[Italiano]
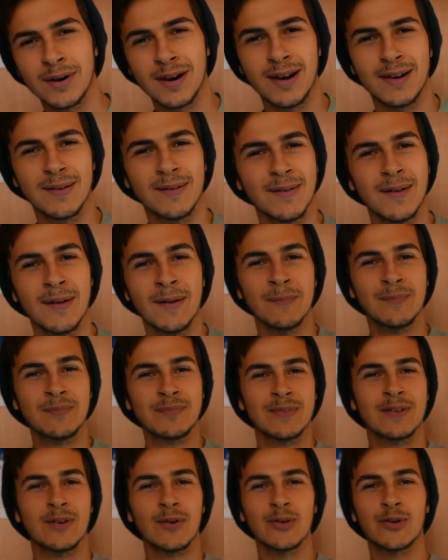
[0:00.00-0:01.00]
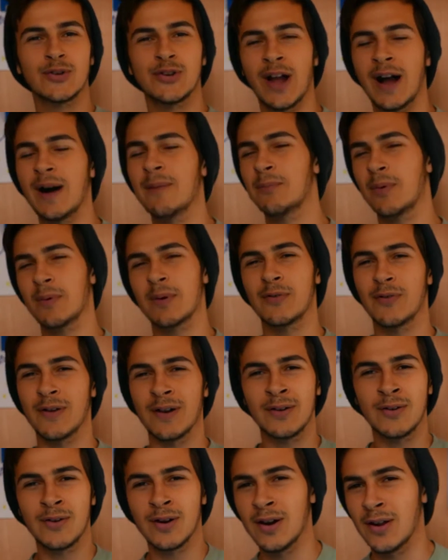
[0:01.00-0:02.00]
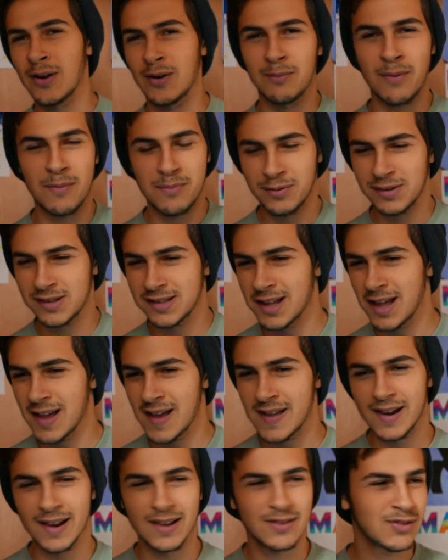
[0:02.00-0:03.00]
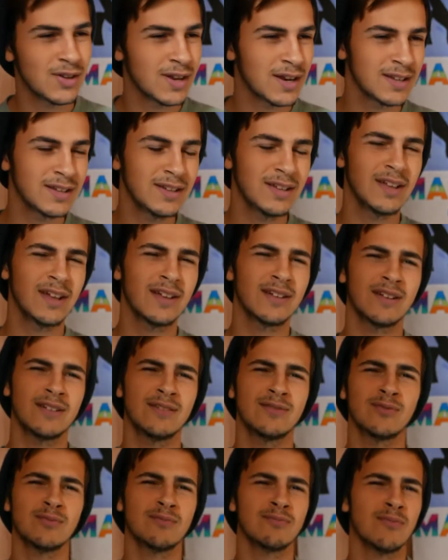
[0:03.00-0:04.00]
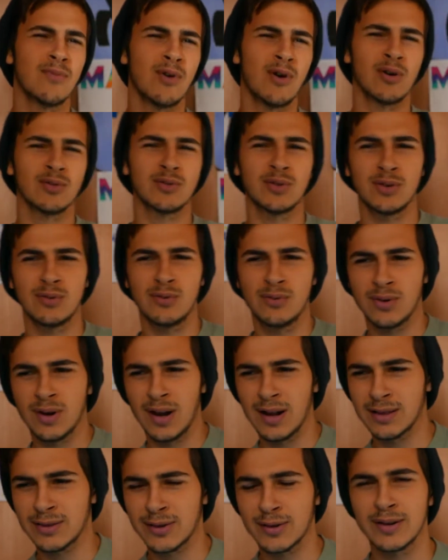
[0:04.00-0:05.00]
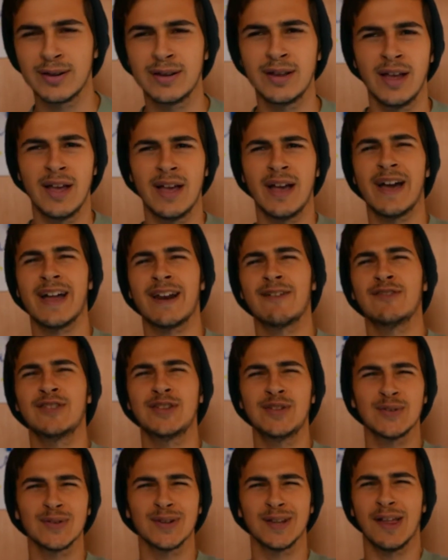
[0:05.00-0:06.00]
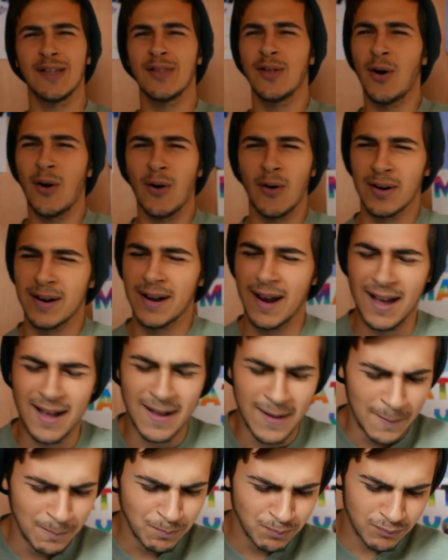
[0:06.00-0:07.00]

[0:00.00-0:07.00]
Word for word: pure lo shampoo per fare ancora la roba più seria. C'era chi era in un modo, chi in un altro, chi era vestito da donna.